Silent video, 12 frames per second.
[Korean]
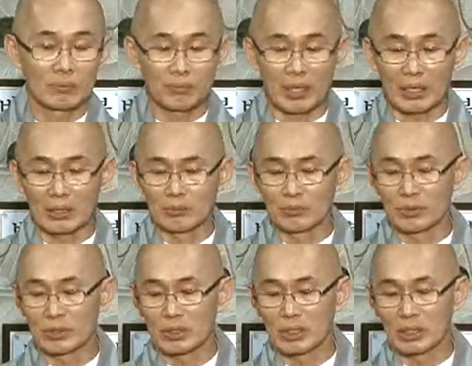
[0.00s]
많은
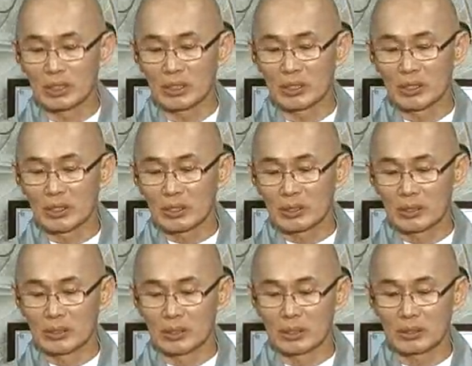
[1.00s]
분들이
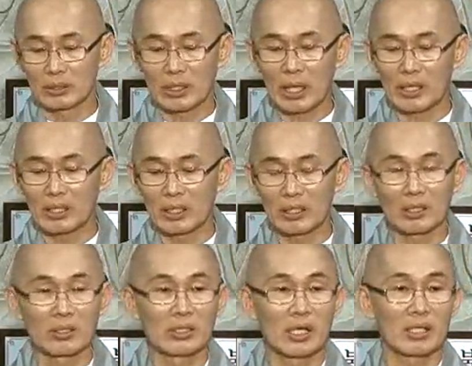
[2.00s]
그 택일에
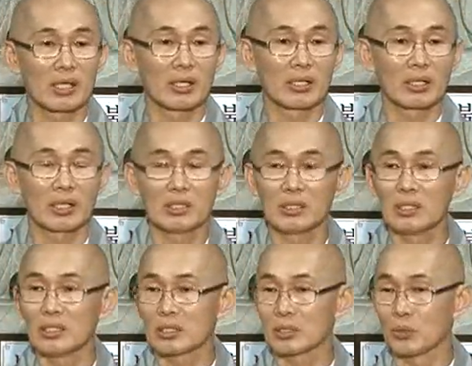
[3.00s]
대해서 이야기하니까
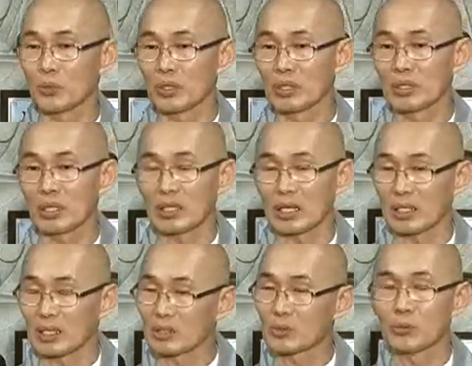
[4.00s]
일일시 호일인데
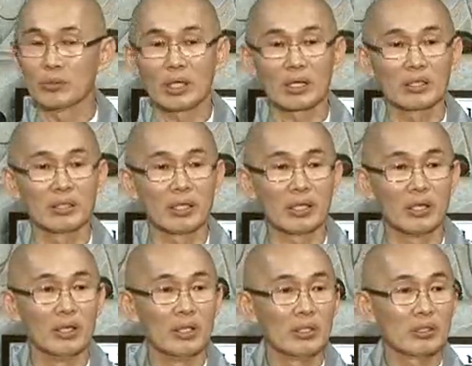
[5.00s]
나날이 좋은
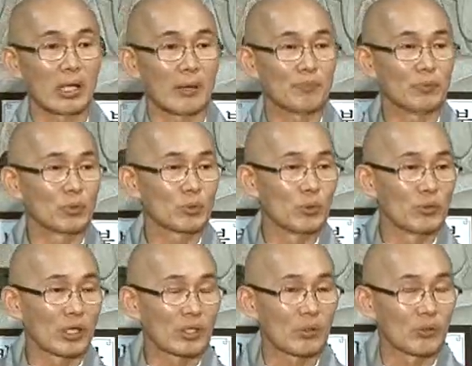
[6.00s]
날인데 나쁘고 좋은
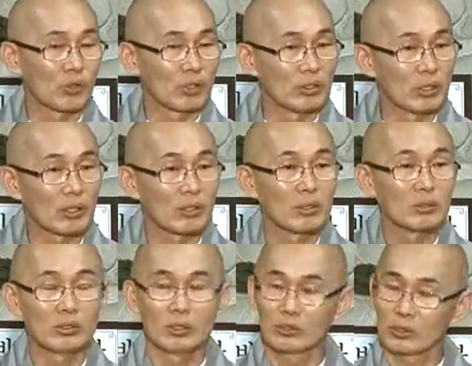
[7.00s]
날이 어디 있냐
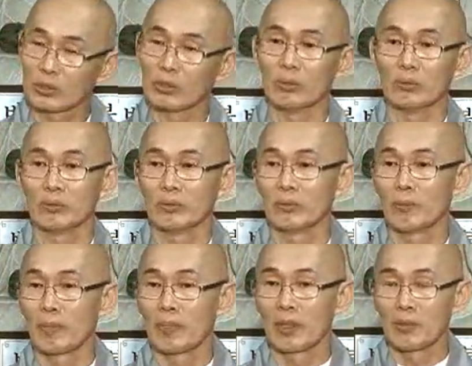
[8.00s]
있지요.
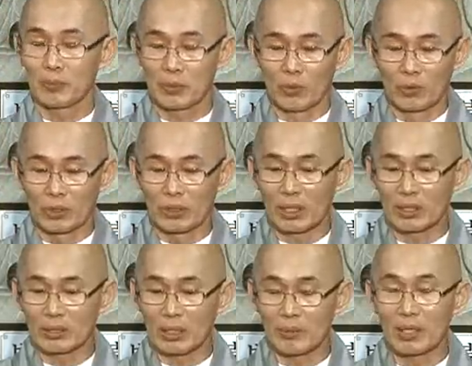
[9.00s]
비 오는
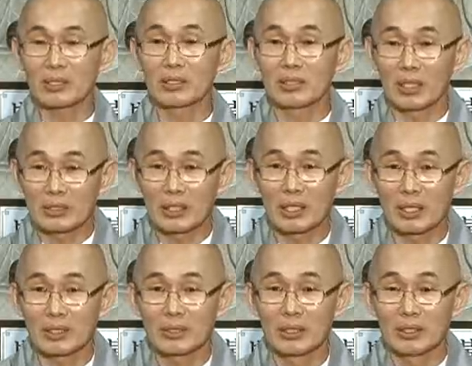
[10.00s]
날은 남학신
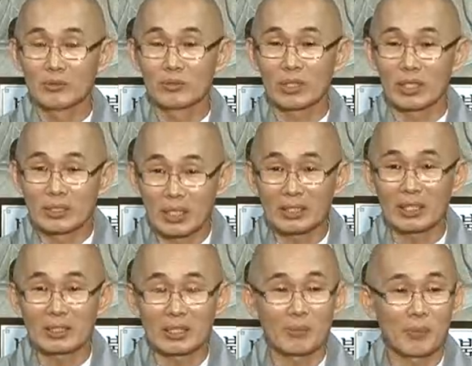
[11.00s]
장사가 우산
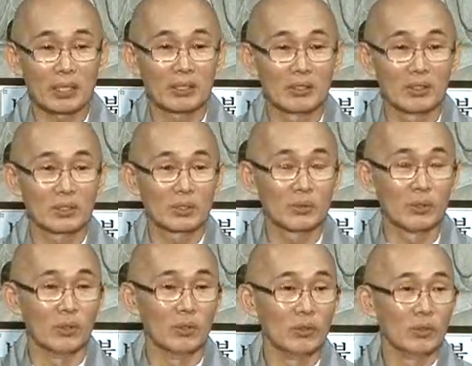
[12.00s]
장사가 잘 팔리는
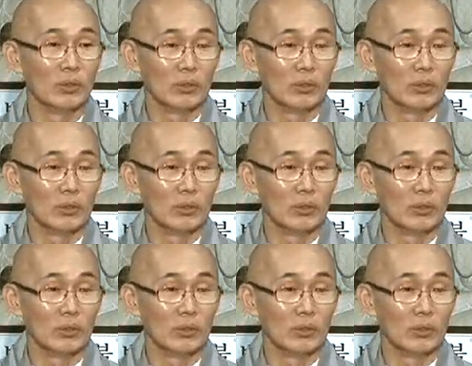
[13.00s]
것이고